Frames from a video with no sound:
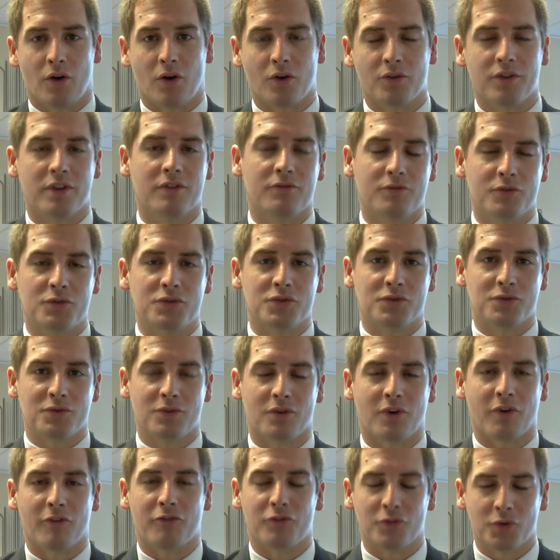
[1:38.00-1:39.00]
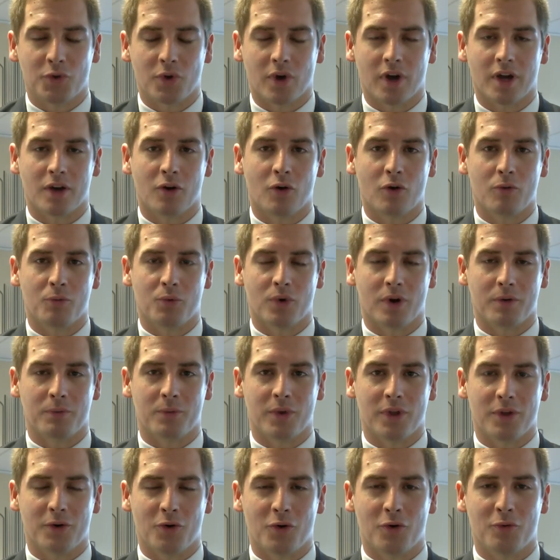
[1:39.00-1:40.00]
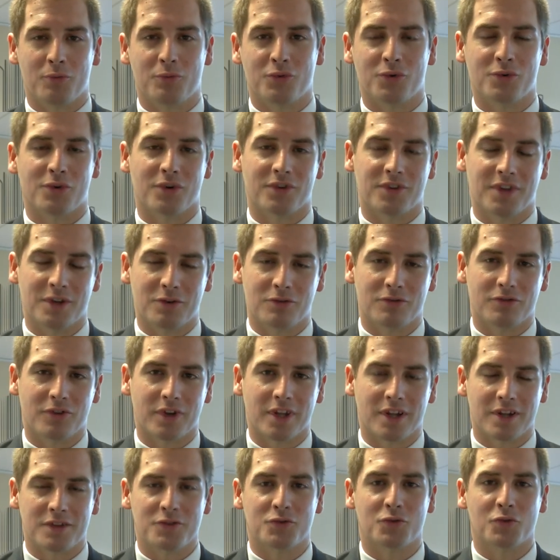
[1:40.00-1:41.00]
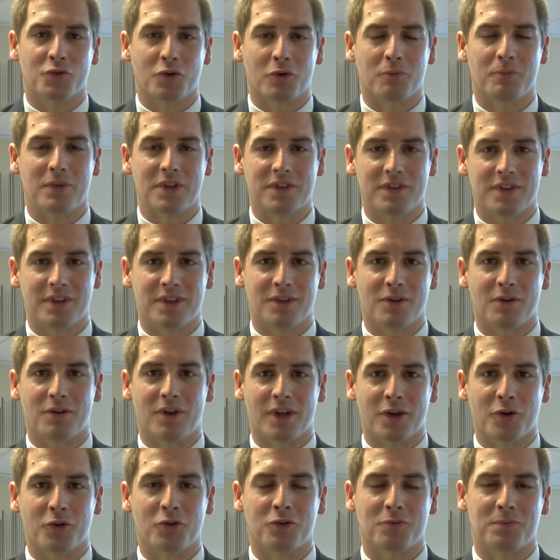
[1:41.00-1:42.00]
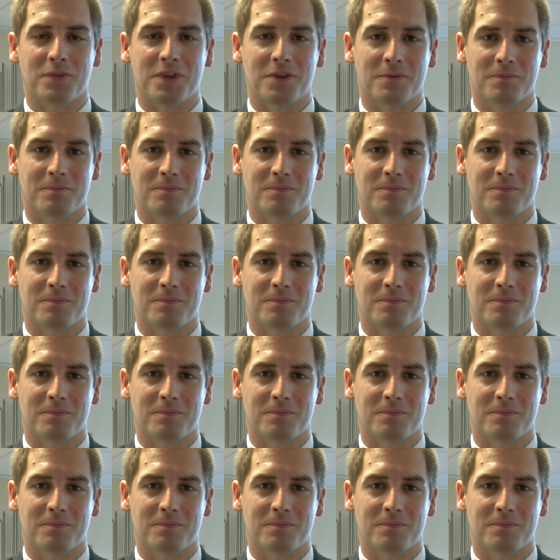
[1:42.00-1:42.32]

Rendez-vous sur futuragro.be pour découvrir les autres métiers de l'agronomie.